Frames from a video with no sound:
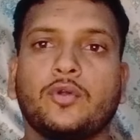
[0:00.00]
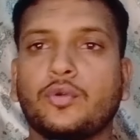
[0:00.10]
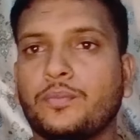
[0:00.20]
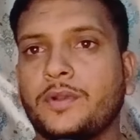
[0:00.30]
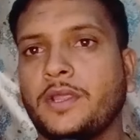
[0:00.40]

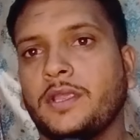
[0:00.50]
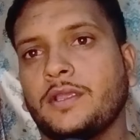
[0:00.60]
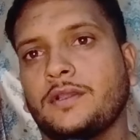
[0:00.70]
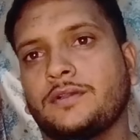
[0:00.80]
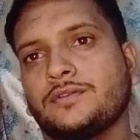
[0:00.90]
ग्रुप डी
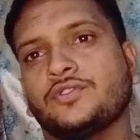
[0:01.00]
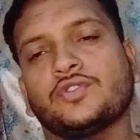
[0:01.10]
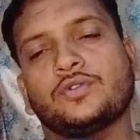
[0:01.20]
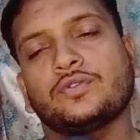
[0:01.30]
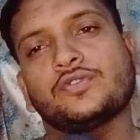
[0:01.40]

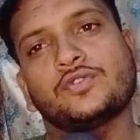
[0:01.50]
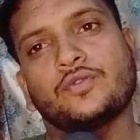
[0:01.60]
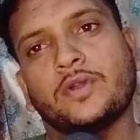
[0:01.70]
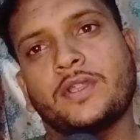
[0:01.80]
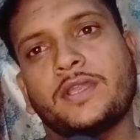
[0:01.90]
जो
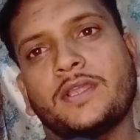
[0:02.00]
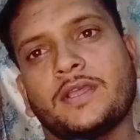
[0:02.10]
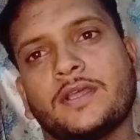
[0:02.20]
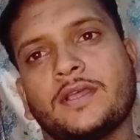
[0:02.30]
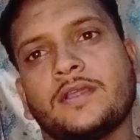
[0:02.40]
ज्वाइनिंग
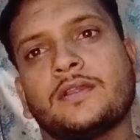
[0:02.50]
है